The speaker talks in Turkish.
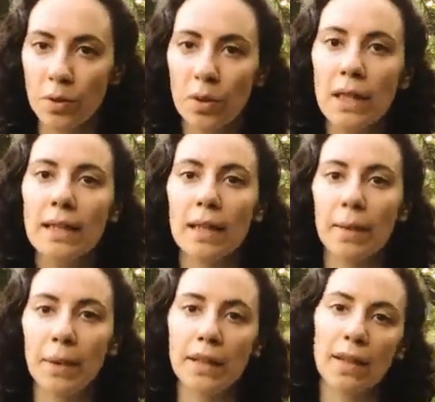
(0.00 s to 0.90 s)
Dolayısıyla
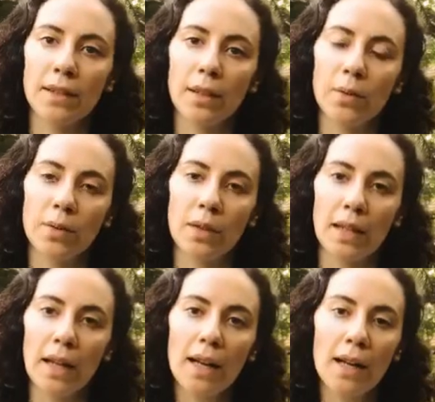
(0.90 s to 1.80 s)
Patanjali
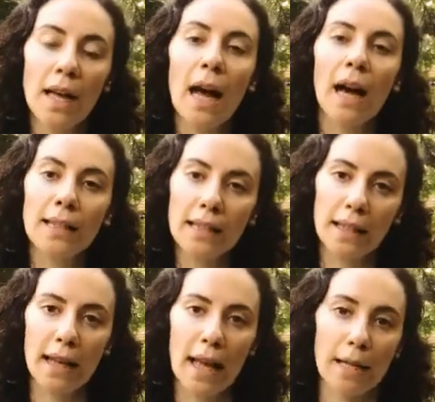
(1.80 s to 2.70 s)
ustada
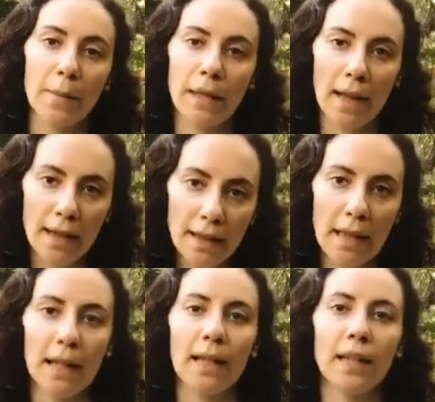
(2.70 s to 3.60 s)
asana yani bedenle
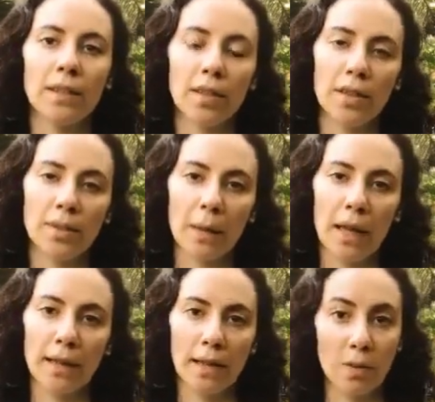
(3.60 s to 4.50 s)
ilgili
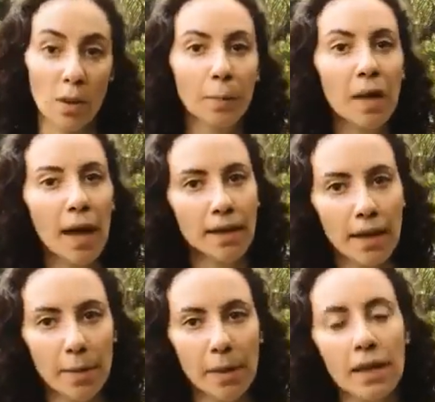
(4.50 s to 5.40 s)
çalışmalardan sonra prana
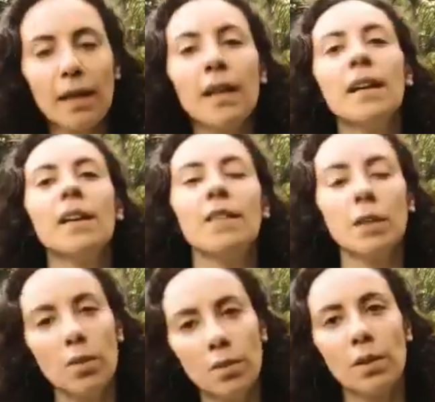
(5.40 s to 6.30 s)
yamayı ve
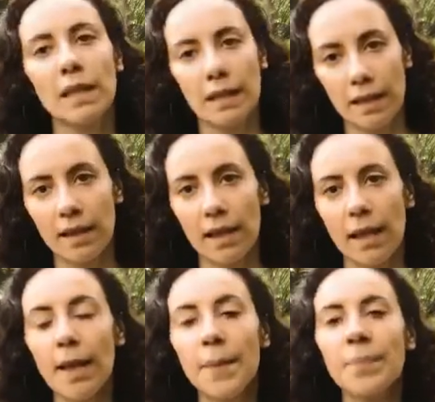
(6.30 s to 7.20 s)
sonrasında da